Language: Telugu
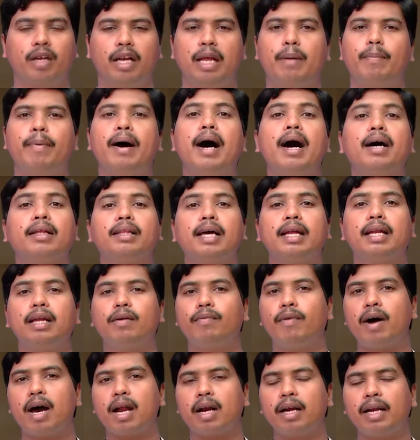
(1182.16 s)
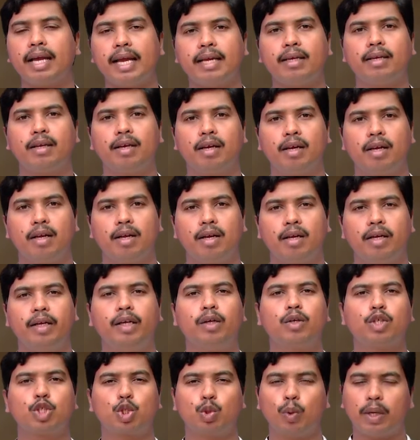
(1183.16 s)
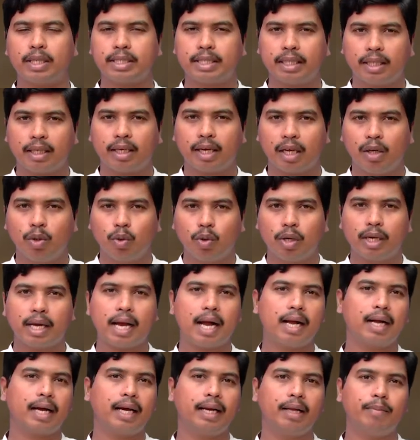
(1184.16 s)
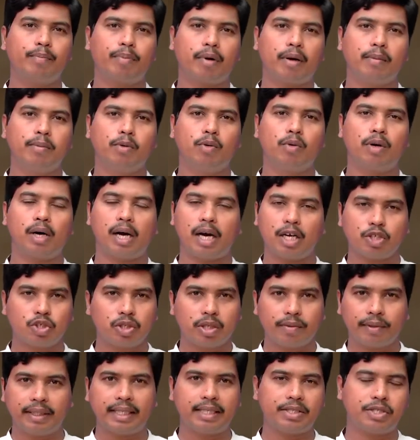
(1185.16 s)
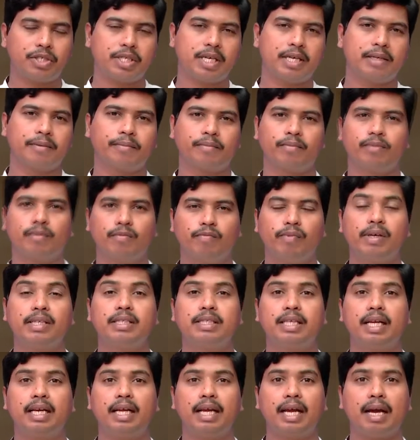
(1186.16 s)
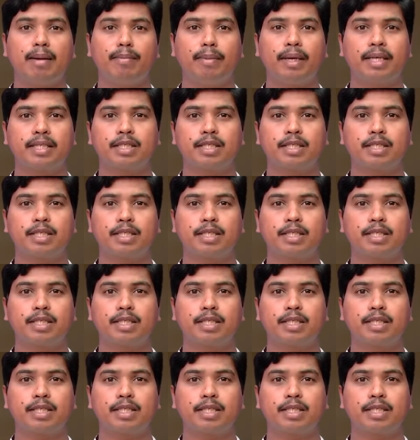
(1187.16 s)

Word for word: నీ బాధ నివారణ నీకు స్వస్థత కలుగునుగాక అని ప్రభు ఆశీర్వదించాడు వెంటనే ఆమె